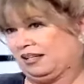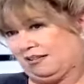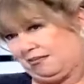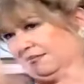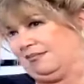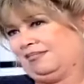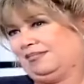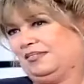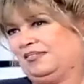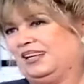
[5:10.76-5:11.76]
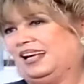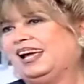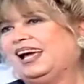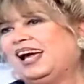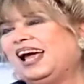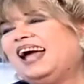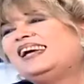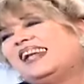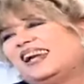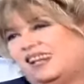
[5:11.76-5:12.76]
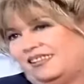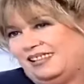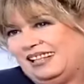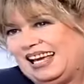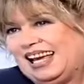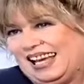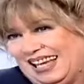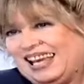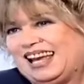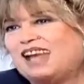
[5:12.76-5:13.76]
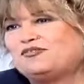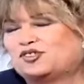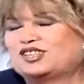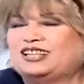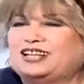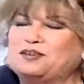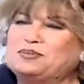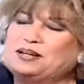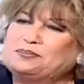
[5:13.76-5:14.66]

يعني طبعا طبعا هي الانا فرصه ذهبيه ايه هي الفرصه الذهبيه